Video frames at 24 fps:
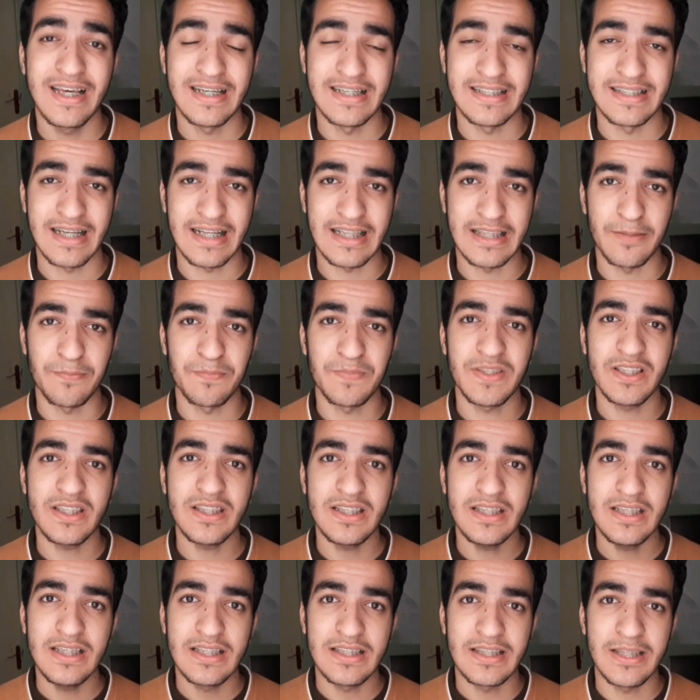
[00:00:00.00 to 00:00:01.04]
انك
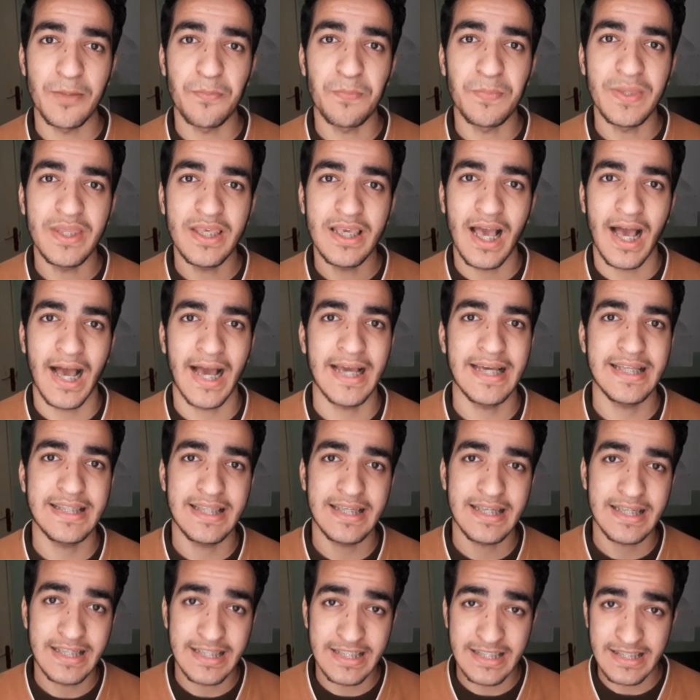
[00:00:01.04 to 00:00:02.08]
تبتدي تبني
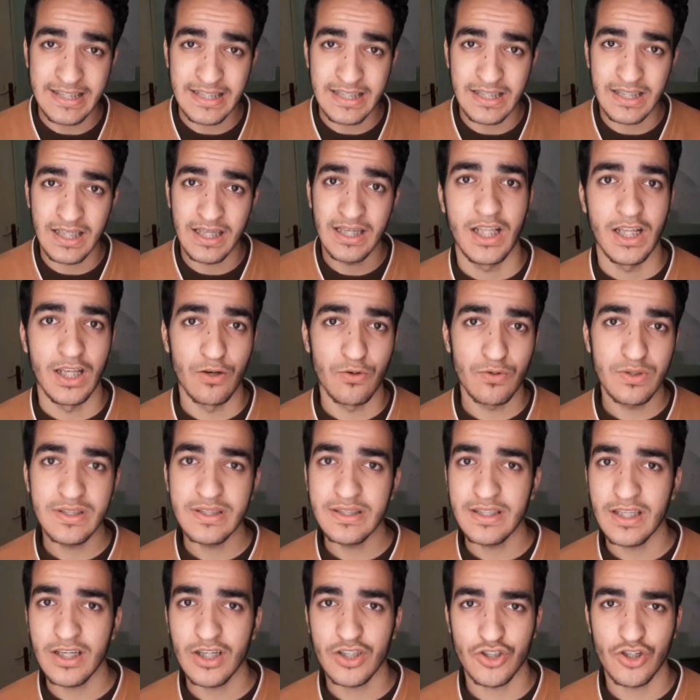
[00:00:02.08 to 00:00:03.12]
عاده جديده لو
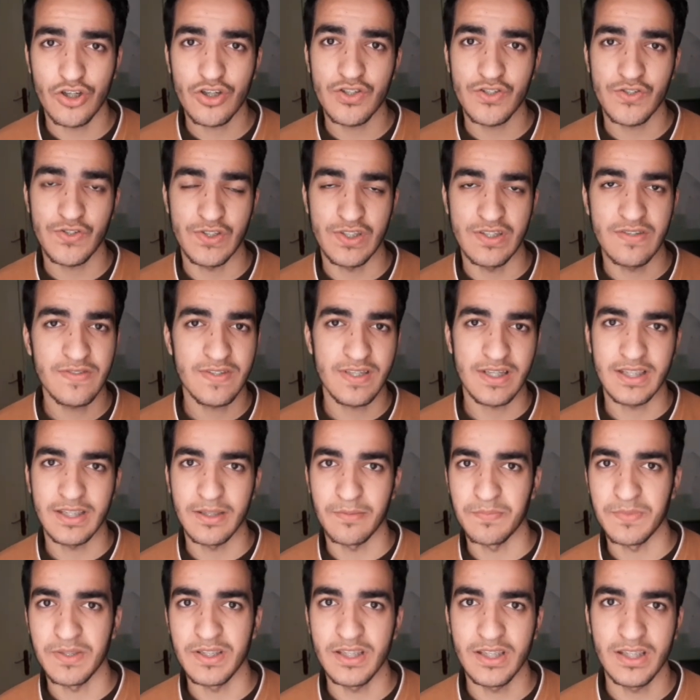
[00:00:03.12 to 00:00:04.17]
انت شخص نفسك
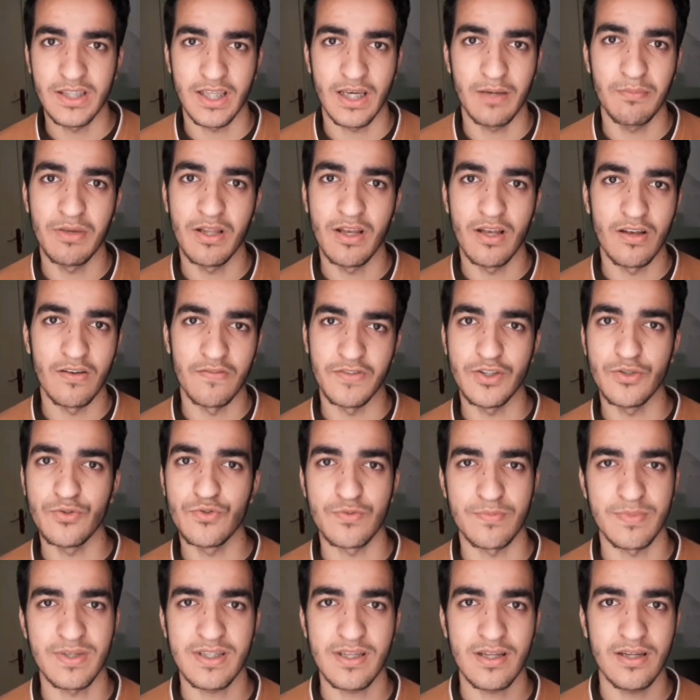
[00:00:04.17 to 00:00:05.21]
تبتدي تعمل
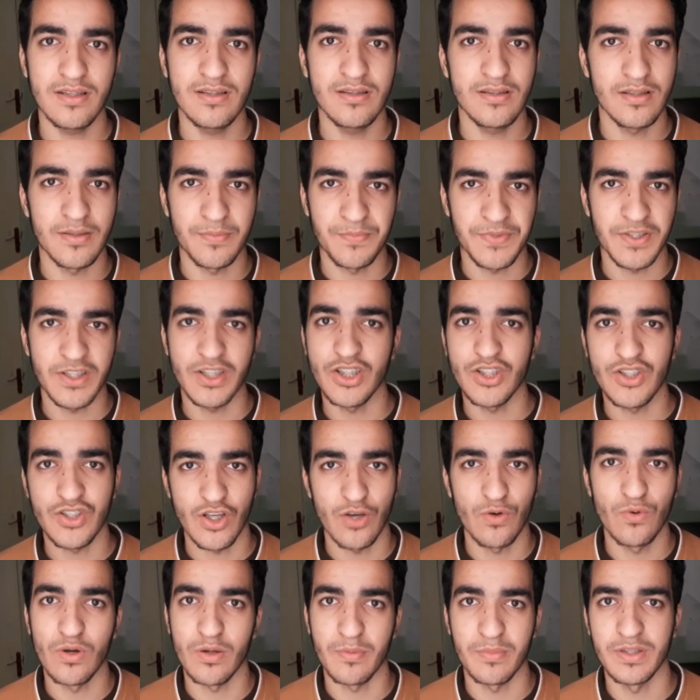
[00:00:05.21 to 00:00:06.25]
فيديوز مثلا ابتدي
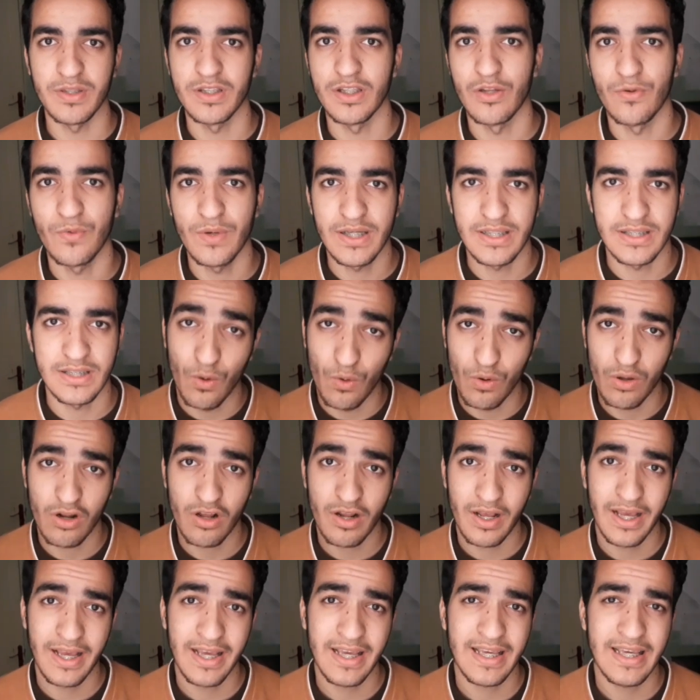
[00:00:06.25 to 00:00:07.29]
صور من دلوقتي لو
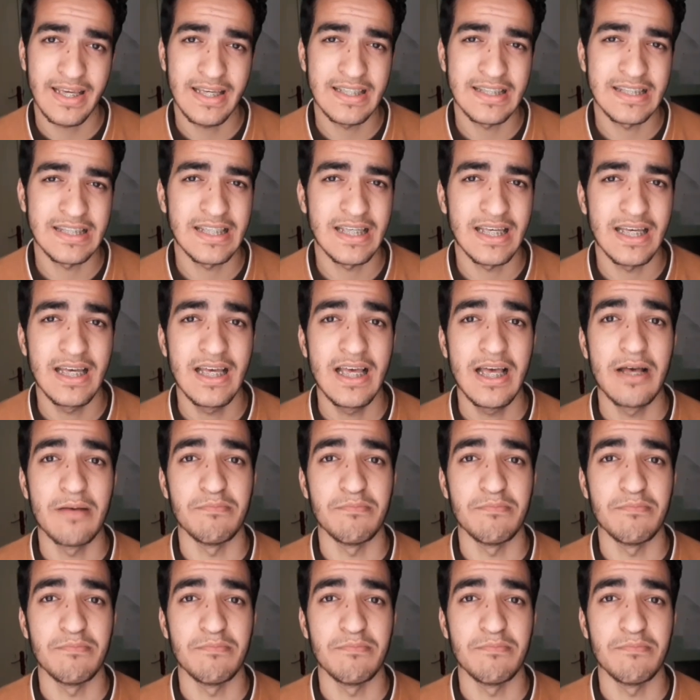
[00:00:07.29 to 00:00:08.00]
وراك حاجه انت